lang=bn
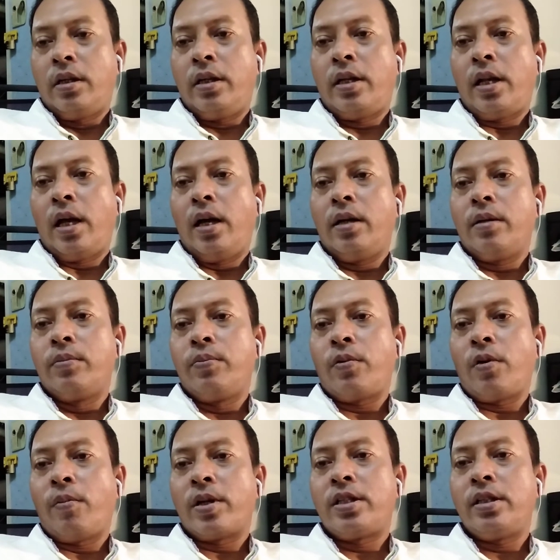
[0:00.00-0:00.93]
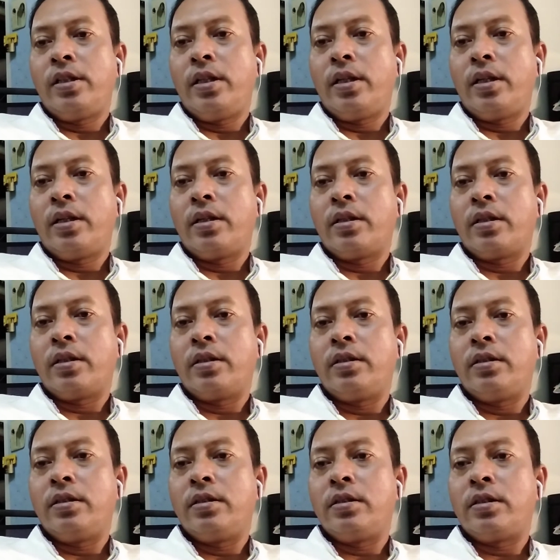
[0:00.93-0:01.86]
এটা প্রবাসীদের
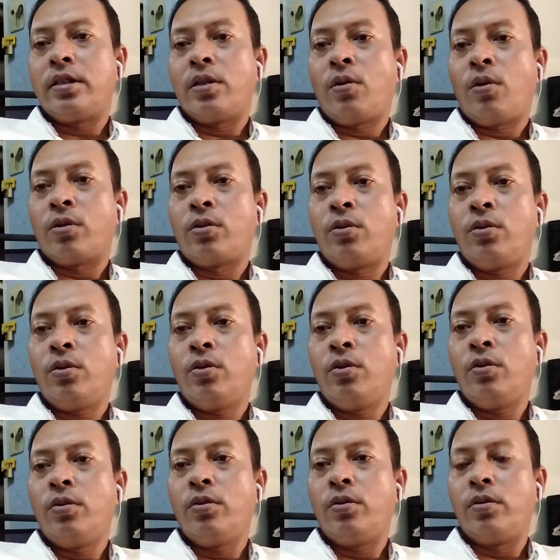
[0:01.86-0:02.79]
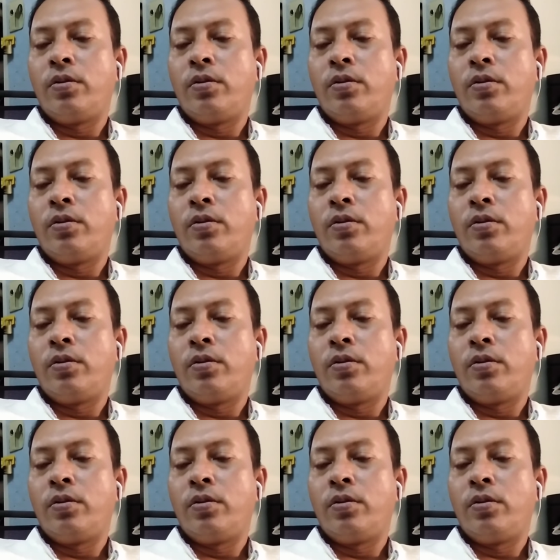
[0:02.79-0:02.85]
যে কতটুকু